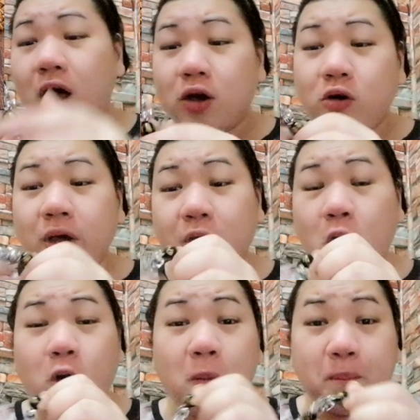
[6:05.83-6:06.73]
kung
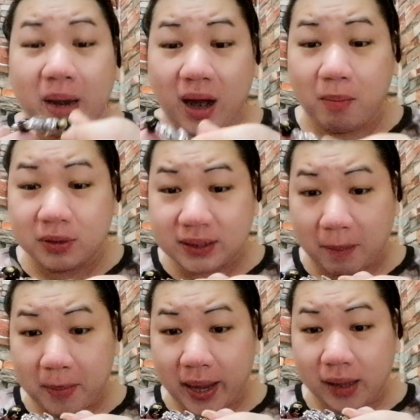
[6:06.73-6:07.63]
ikukumpira mo sa
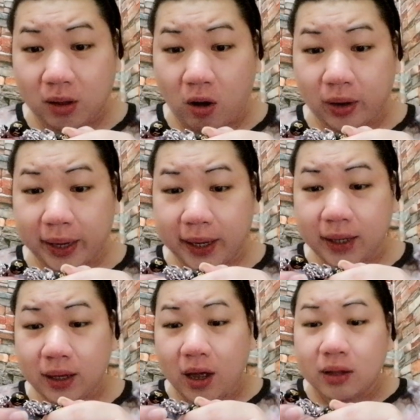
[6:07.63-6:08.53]
male. Okay?